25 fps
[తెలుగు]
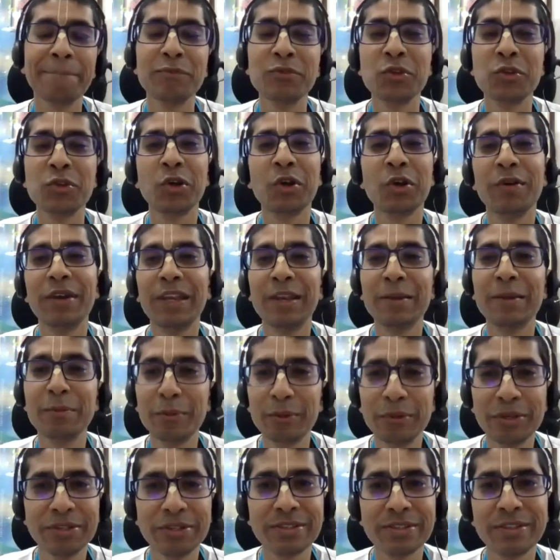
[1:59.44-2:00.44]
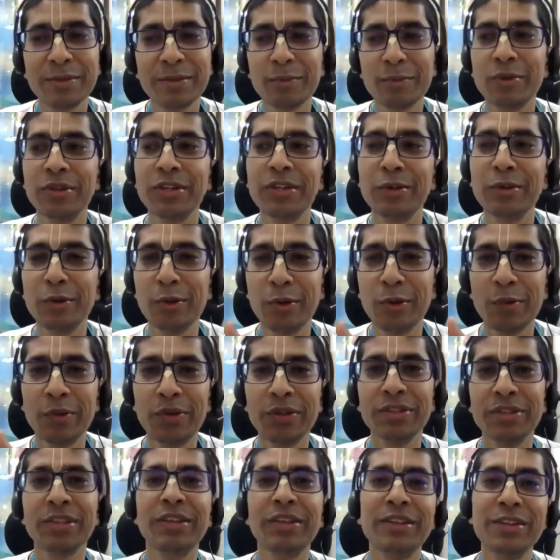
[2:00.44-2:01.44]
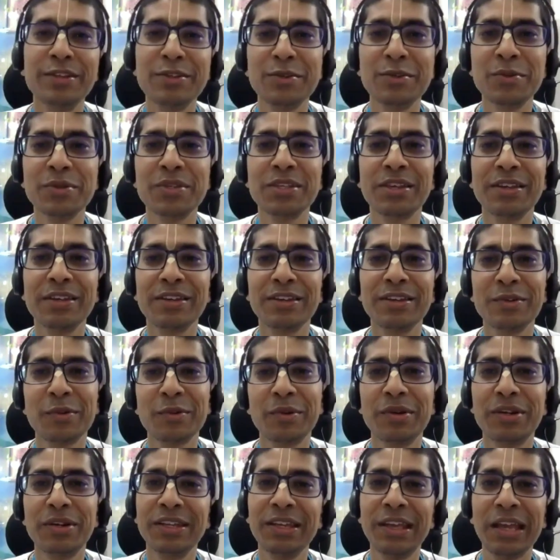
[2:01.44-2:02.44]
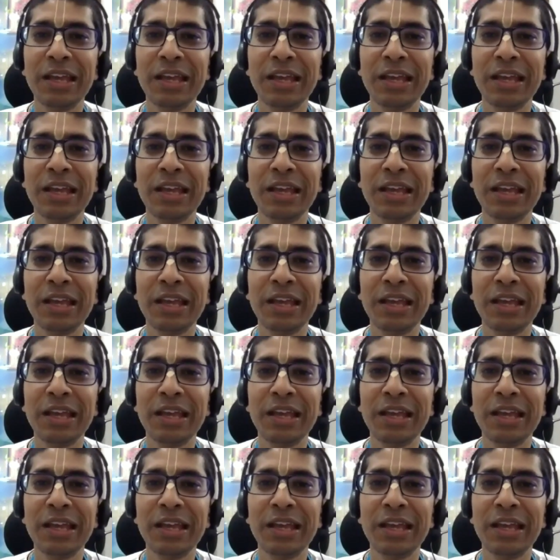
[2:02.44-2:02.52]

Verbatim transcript: సో ఒకవేళ పులస్తెముని గోవర్ధన్ ని చూసారనుకోండి